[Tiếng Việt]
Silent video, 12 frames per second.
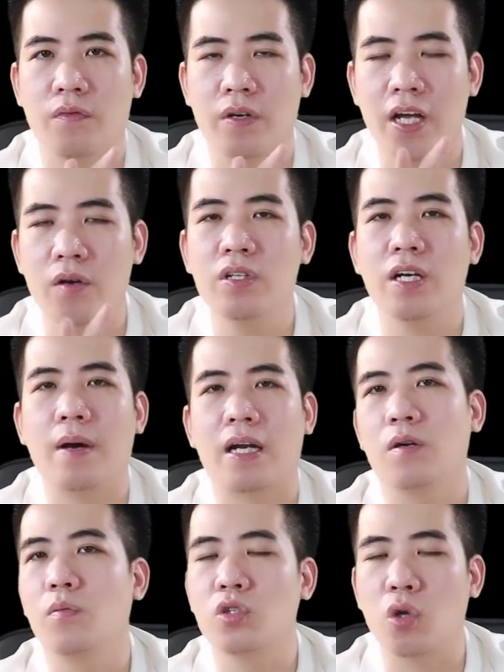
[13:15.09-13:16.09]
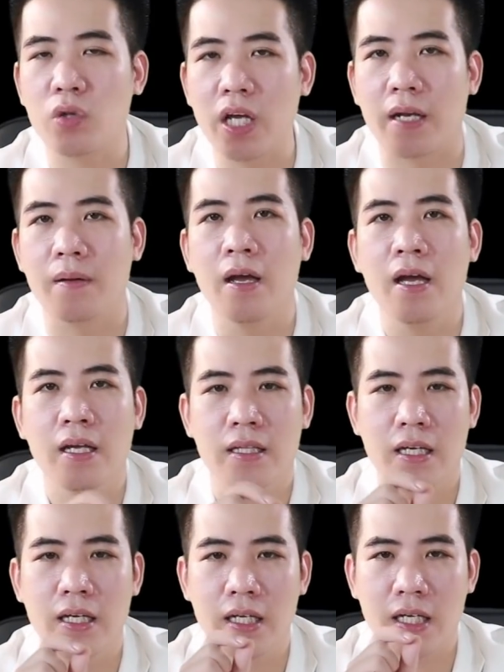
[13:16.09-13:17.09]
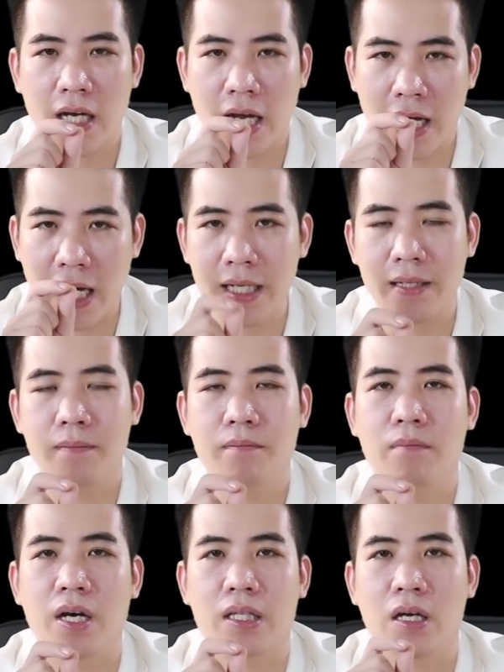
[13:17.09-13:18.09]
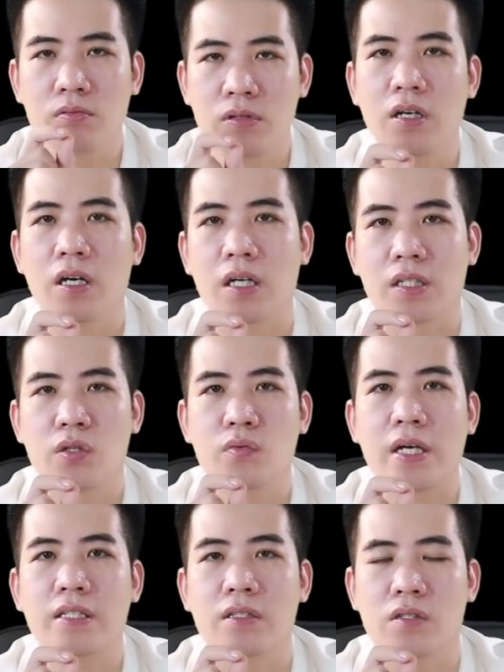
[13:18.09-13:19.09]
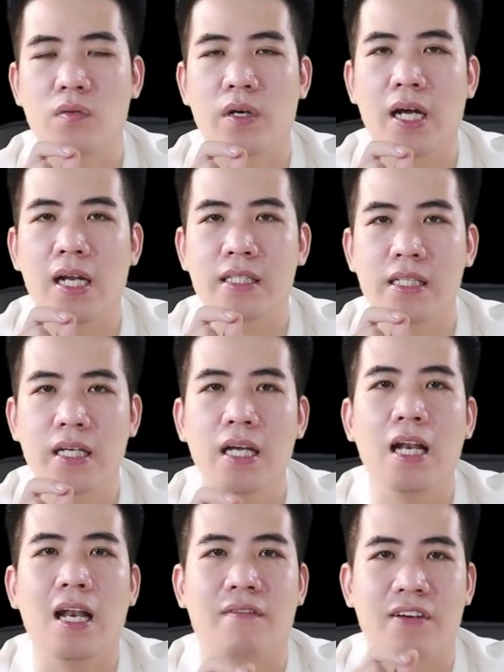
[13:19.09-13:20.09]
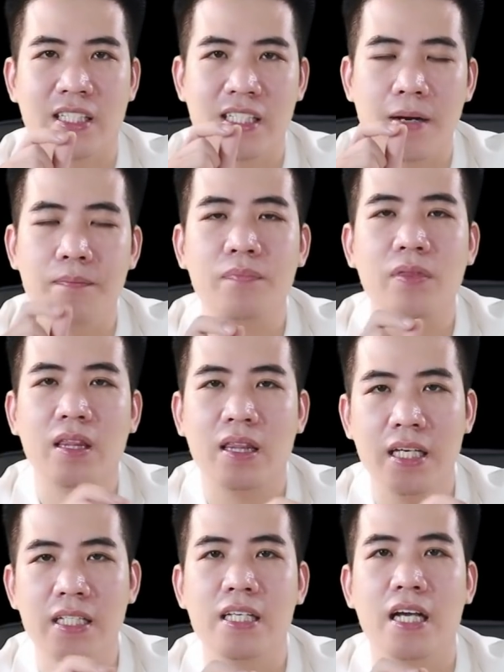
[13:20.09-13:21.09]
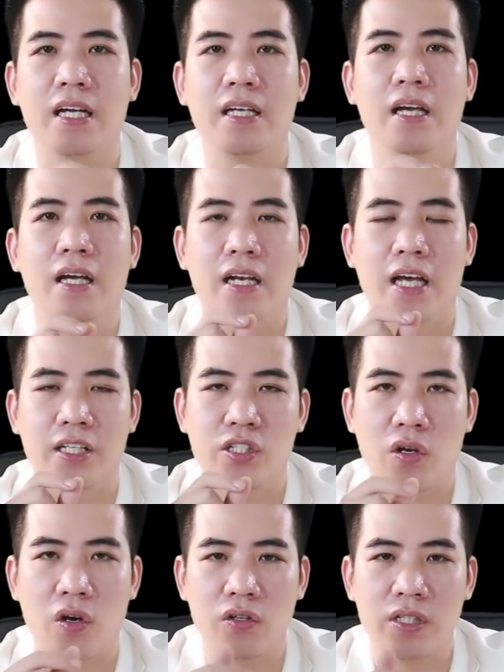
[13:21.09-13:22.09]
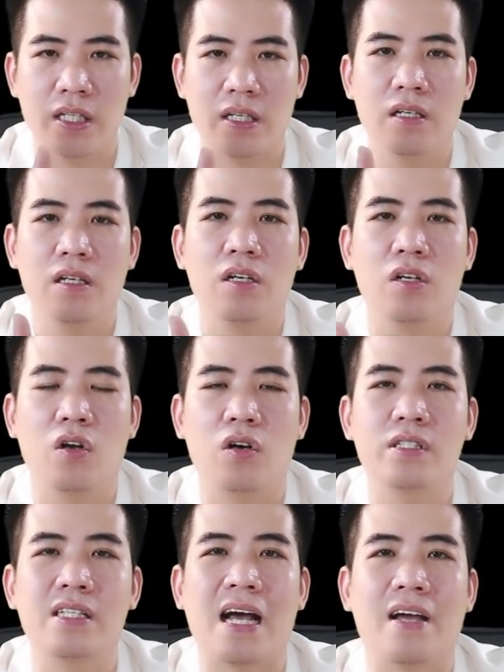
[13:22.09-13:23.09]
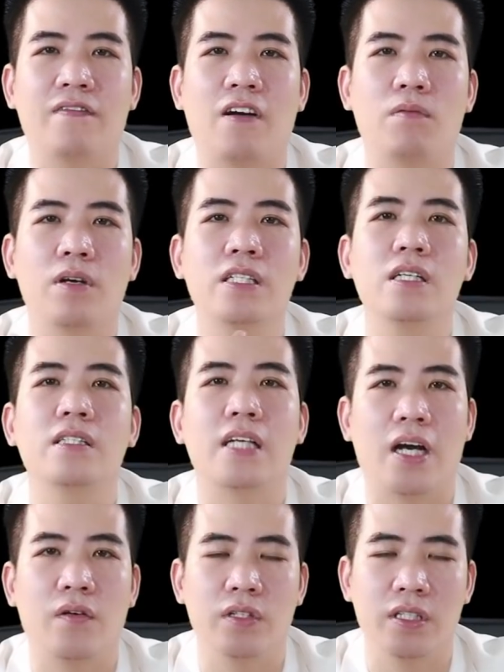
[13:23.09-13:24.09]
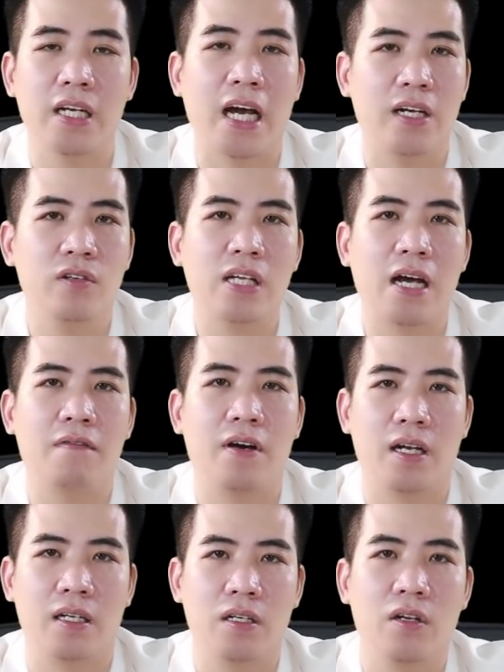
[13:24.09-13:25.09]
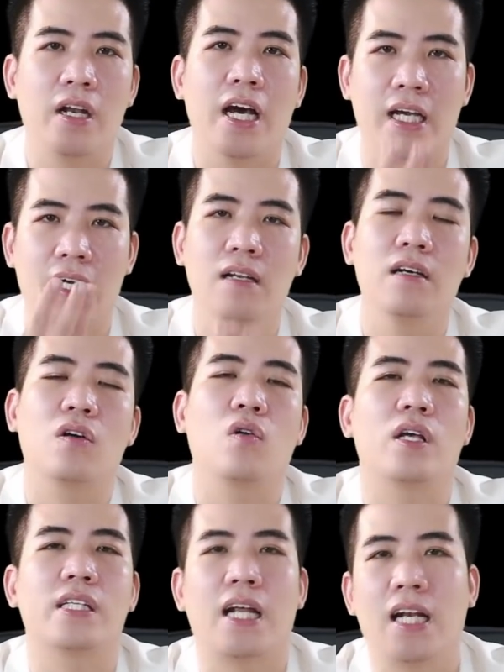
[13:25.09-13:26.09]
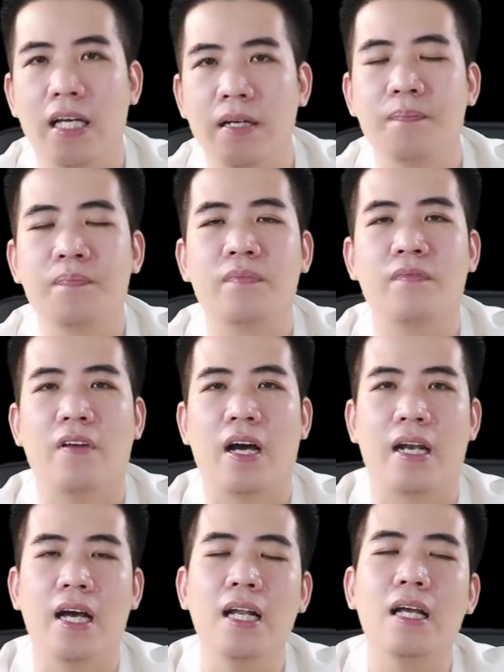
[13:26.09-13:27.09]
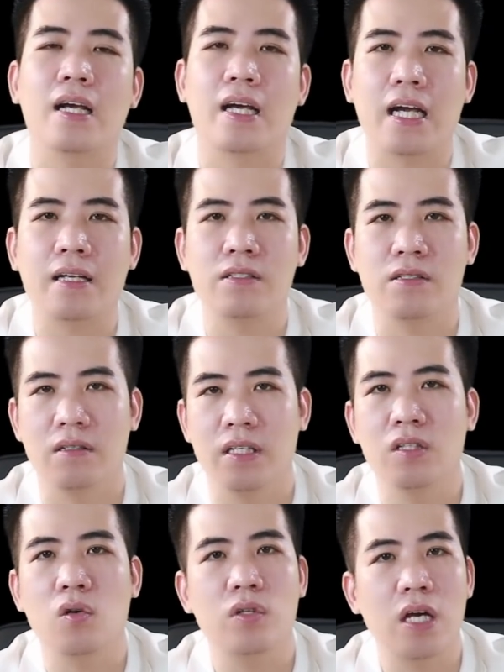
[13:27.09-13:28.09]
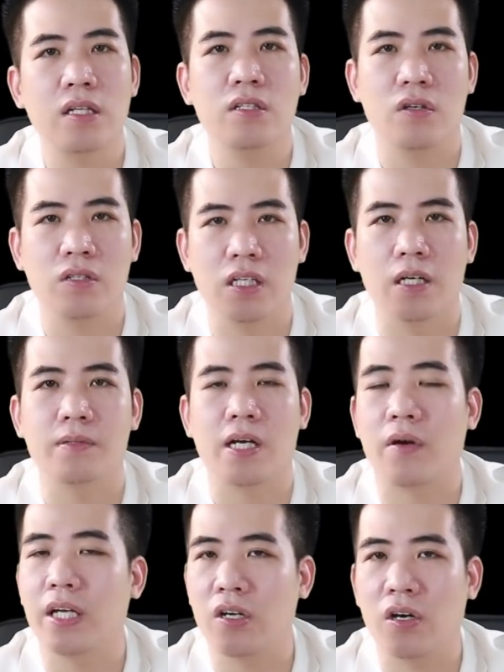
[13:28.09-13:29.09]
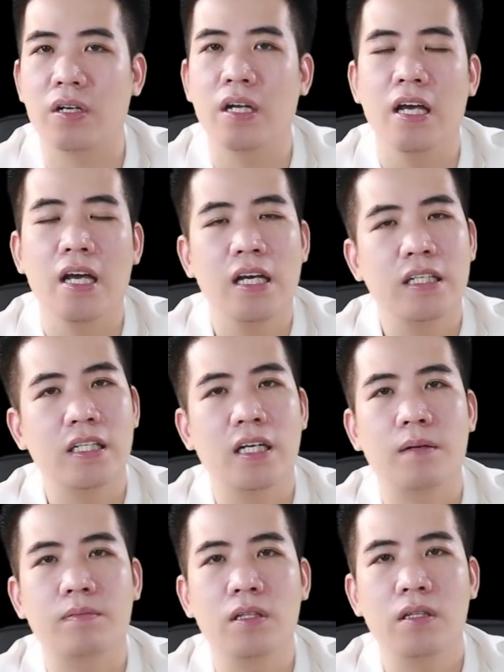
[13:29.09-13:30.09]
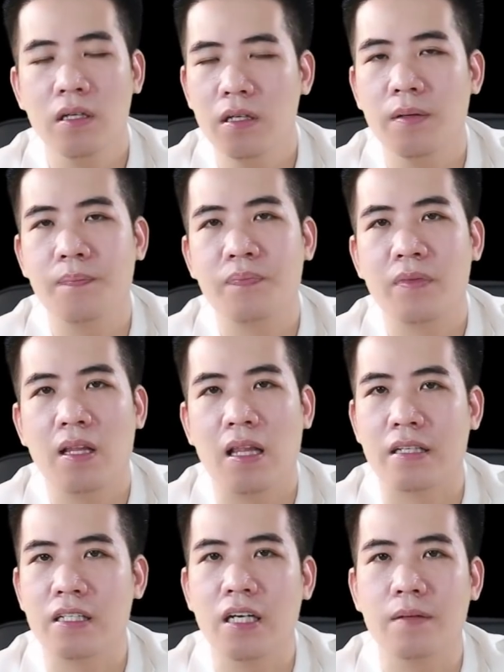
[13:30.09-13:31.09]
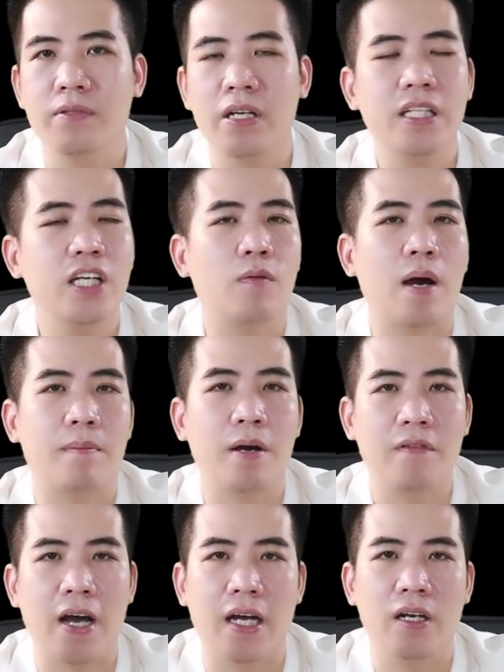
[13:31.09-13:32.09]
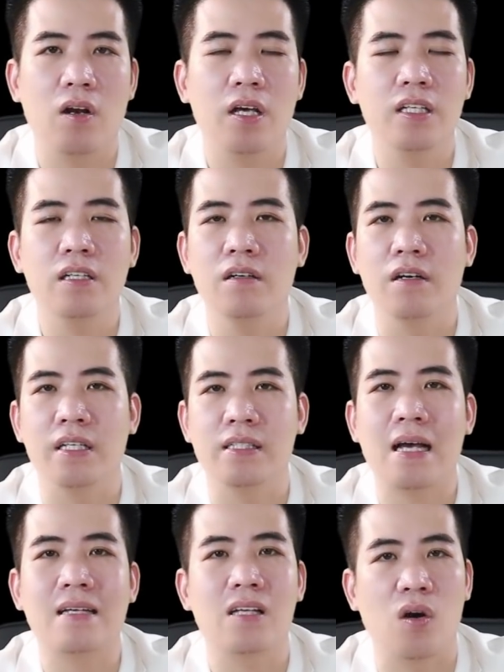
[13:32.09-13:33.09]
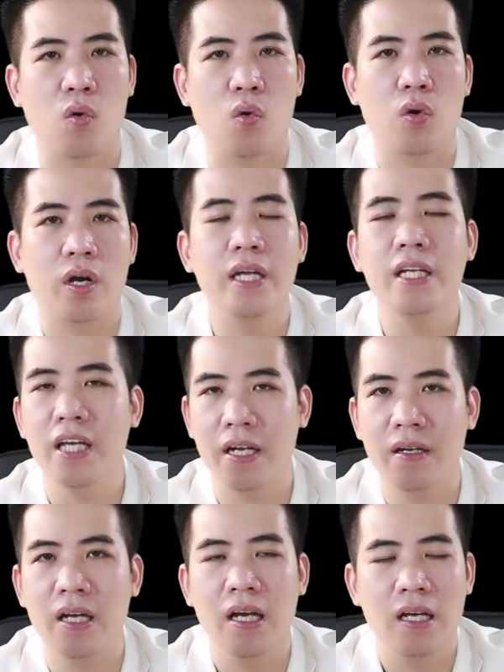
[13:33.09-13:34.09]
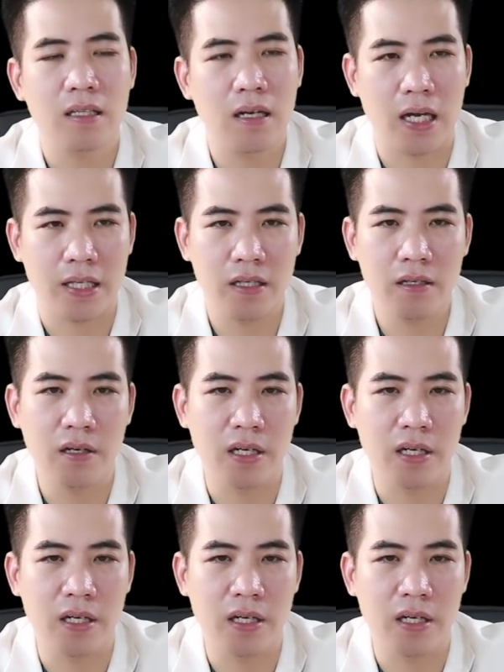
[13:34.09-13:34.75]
nếu như các bạn không muốn tốn tiền thì cái cách mà thông thường chúng ta sử dụng ở đây là gì là phải chấm TCA để cho nó gì nó giải phóng cái sơ sẹo ở dưới đáy nó ra và nó đẩy cái lượng collagen lên và đấy là cái cách xử lý tốt nhất cho trường hợp sẹo đáy nhọn trường hợp thứ tư là trường hợp rất nhiều bạn mắc phải đó là những người da dầu kinh niên tức là những